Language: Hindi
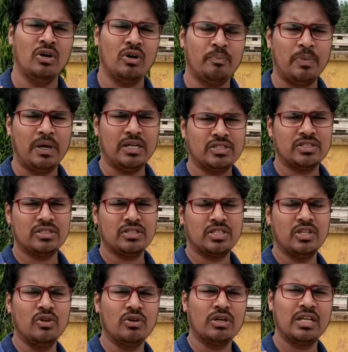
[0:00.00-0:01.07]
और पाँच
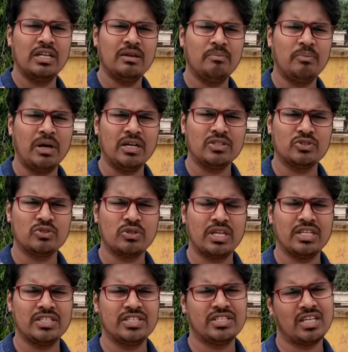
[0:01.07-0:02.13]
किलो के लिए 500
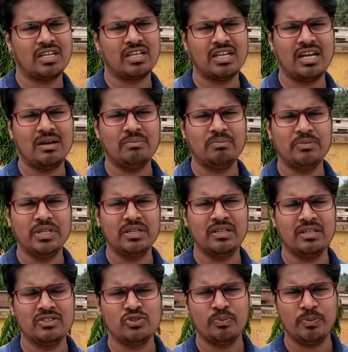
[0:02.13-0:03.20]
केजी तक का आप
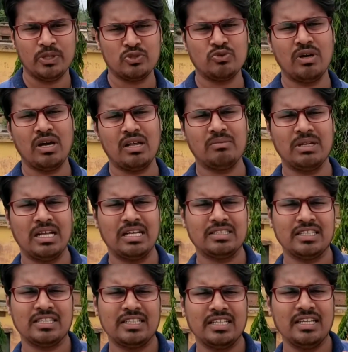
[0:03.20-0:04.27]
जो पशु आहार बना
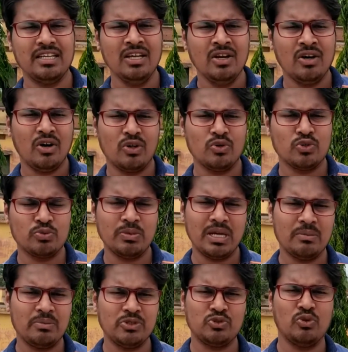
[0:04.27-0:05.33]
सकते हैं और उसमें
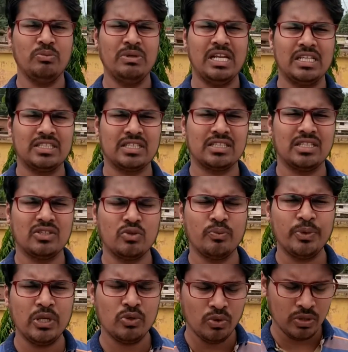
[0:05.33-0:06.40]
आप इसको मिला सकते हैं तो
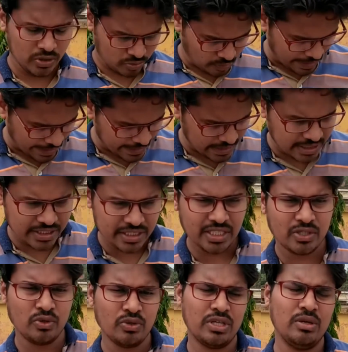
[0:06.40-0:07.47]
बिल्कुल इसको ऐड कीजिए
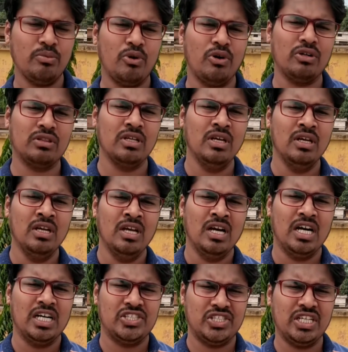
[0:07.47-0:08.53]
क्योंकि ये बहुत
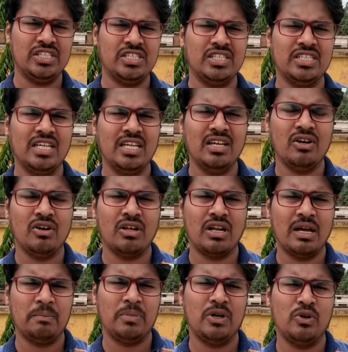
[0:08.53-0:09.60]
अच्छा चीज़ है और
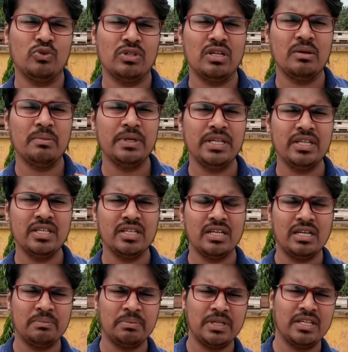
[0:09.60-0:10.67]
आपका उतना भी
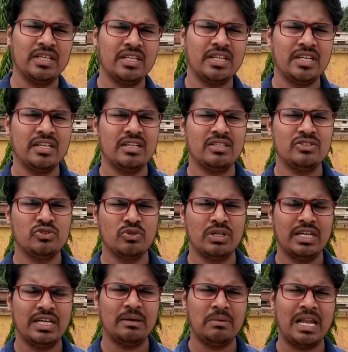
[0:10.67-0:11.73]
आपके जो
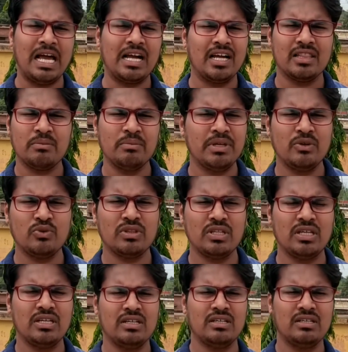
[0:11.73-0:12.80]
है अब लागत में उतना